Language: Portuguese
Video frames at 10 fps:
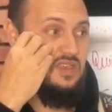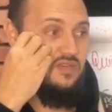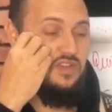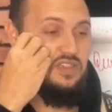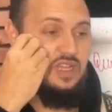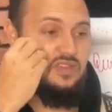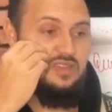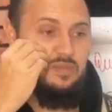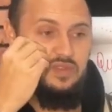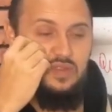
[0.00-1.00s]
E que eu vejo que
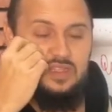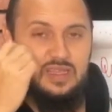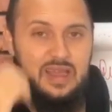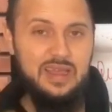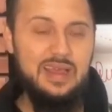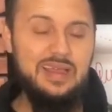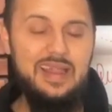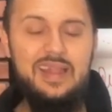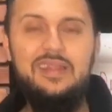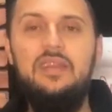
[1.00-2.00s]
às vezes a, pessoa, a
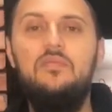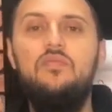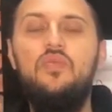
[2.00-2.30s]
galera tem